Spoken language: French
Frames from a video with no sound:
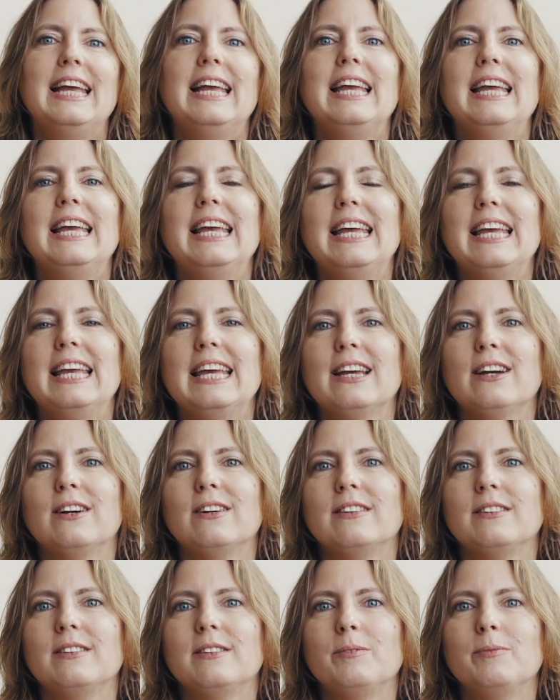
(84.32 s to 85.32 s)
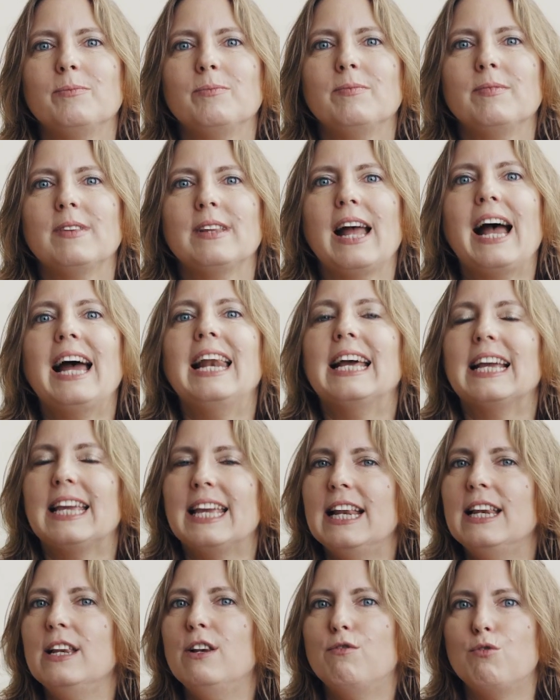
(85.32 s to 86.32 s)
et euh, à
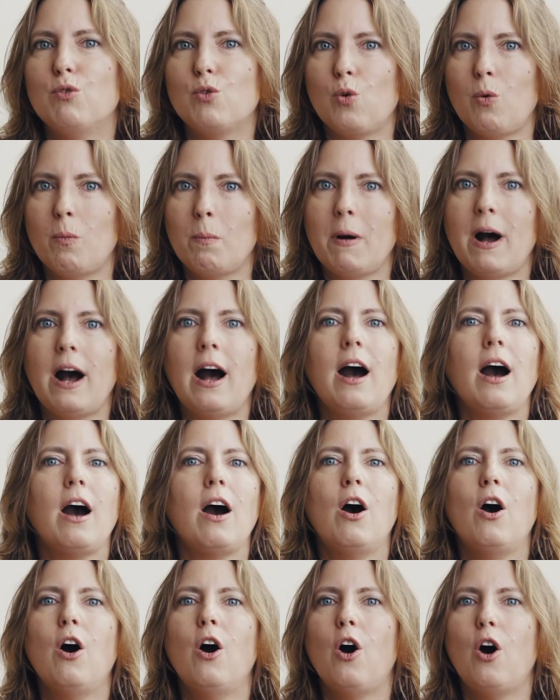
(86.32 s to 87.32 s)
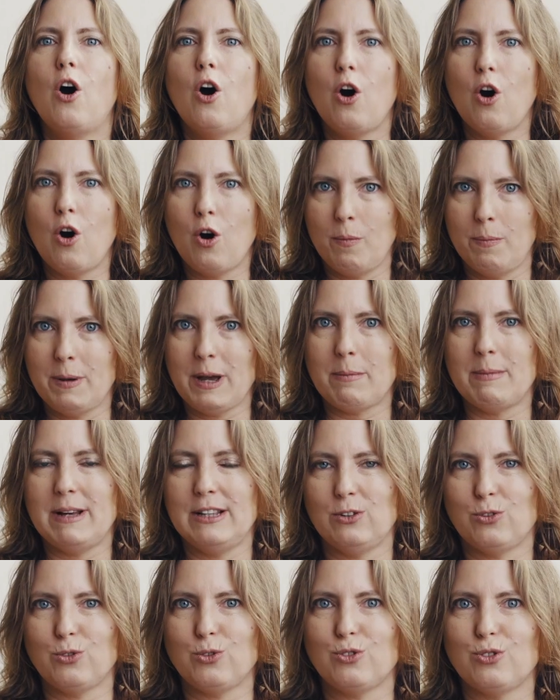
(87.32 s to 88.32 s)
laquelle il vous compare en
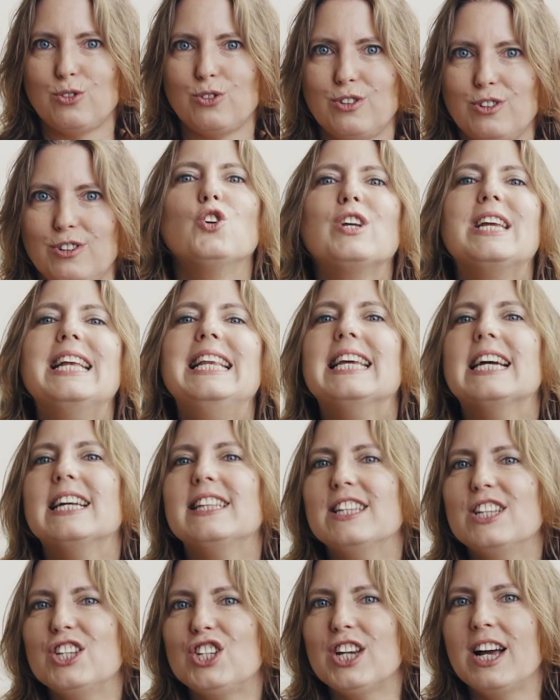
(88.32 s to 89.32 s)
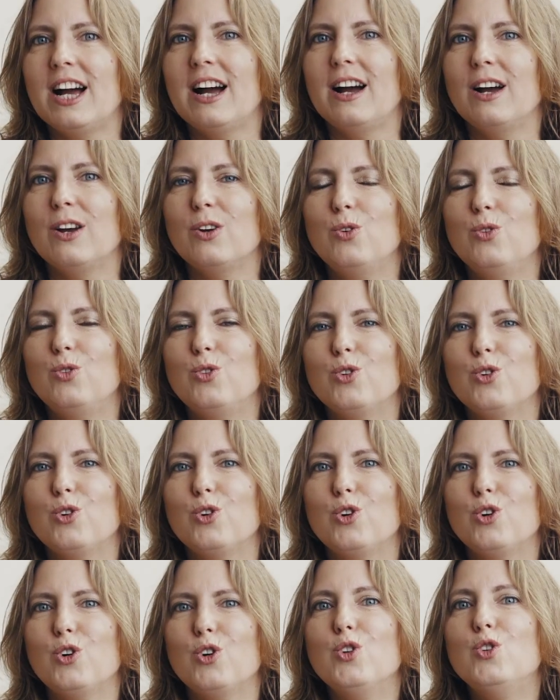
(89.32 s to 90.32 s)
permanence. Donc il y a déjà
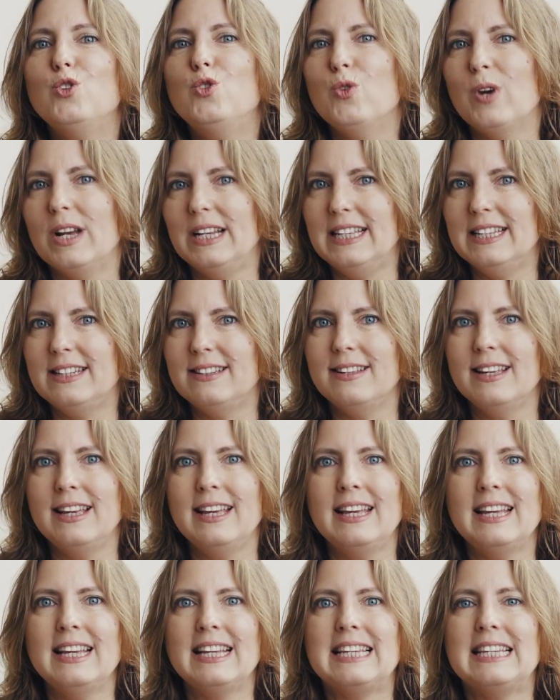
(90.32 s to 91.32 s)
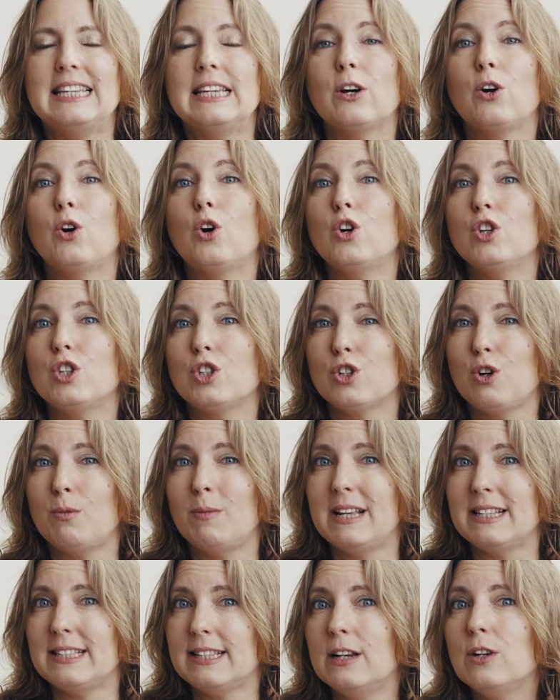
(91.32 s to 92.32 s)
une dualité qui
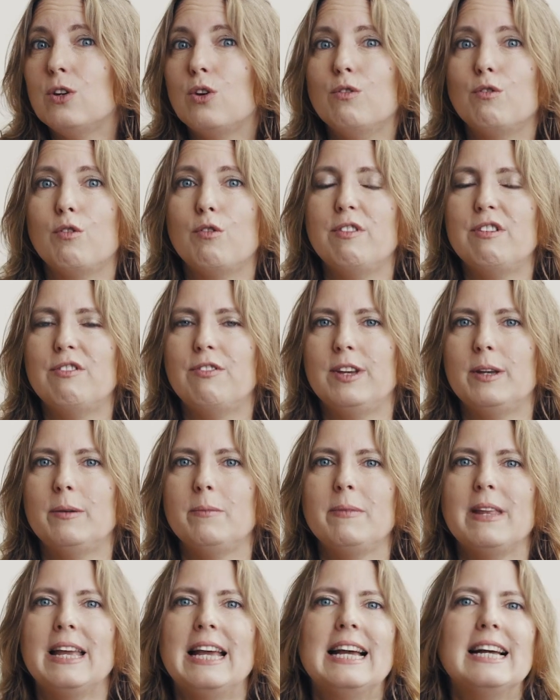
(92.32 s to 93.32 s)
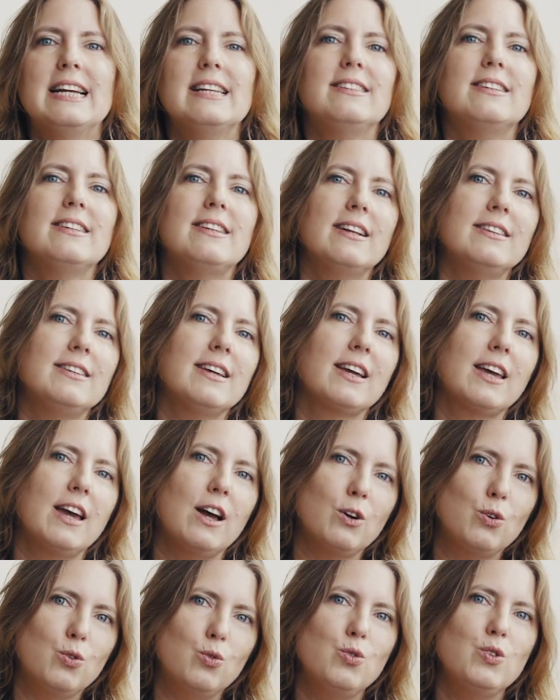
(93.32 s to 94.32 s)
ressemble à celle que vous vivez. C'est-à-dire
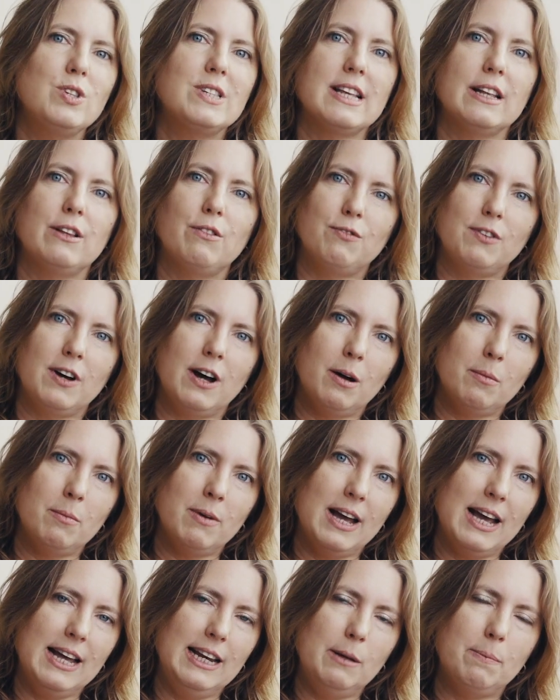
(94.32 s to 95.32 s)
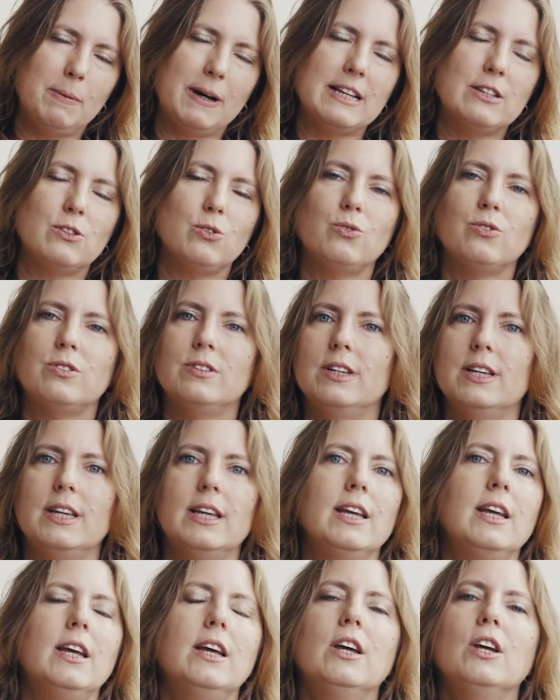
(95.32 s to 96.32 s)
qu'un coup, cette femme, elle est
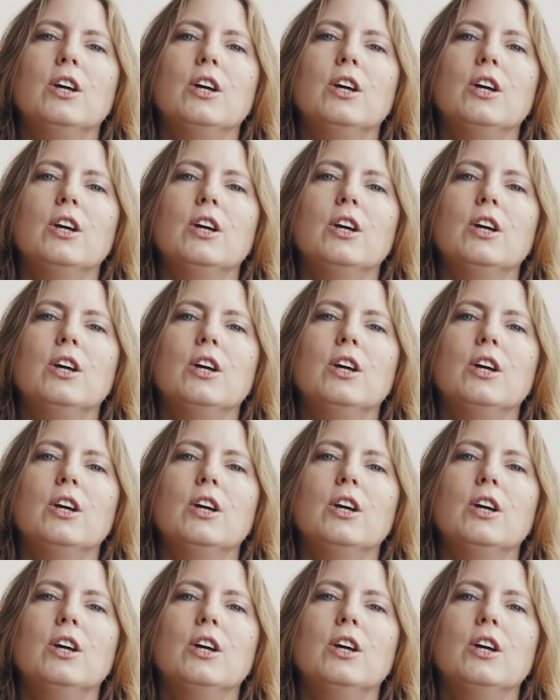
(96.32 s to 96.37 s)
présentée